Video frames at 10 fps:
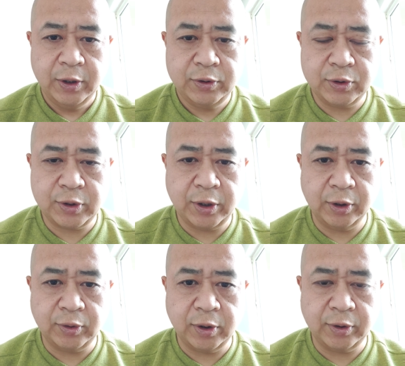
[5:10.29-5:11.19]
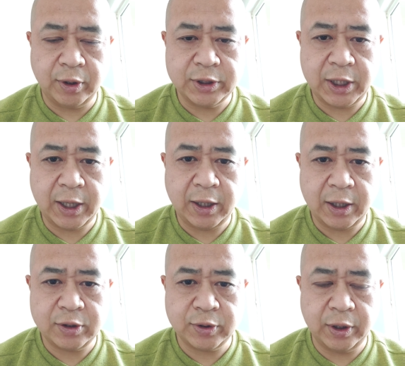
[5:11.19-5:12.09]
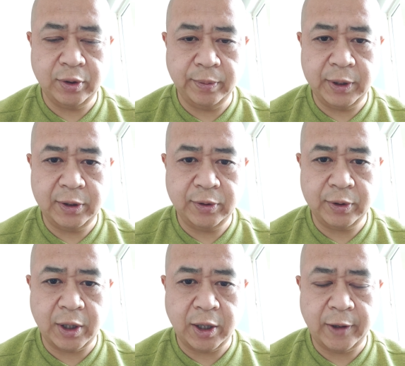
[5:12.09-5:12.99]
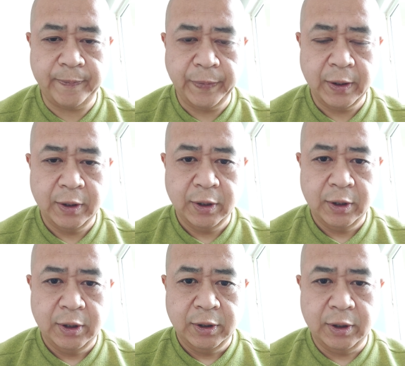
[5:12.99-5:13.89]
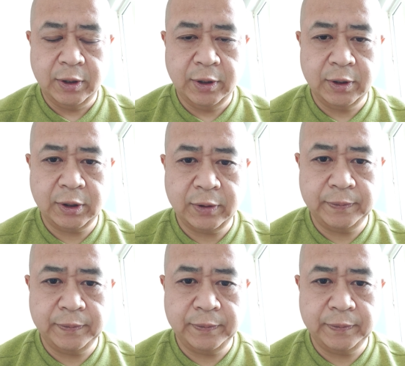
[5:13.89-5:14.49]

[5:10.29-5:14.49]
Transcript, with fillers: 据说要多少多少钱，还说的有鼻子有眼儿。嗯，